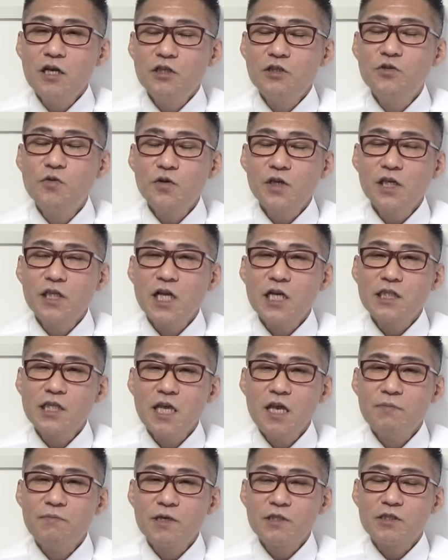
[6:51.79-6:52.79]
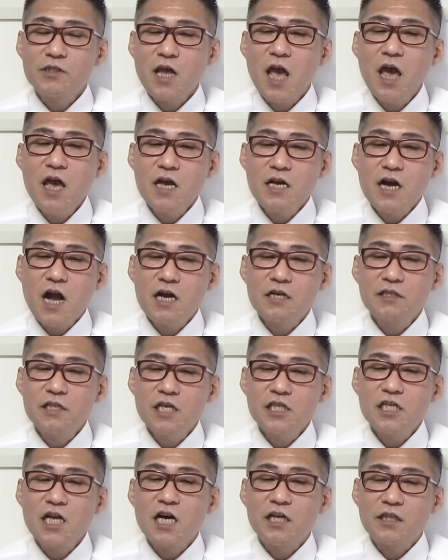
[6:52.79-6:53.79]
動き出せますね。確
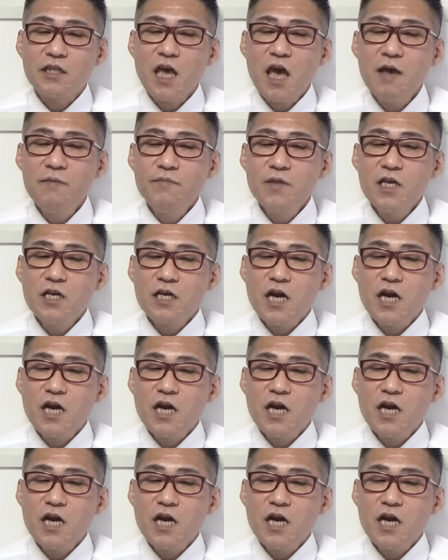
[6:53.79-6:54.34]
定したわね。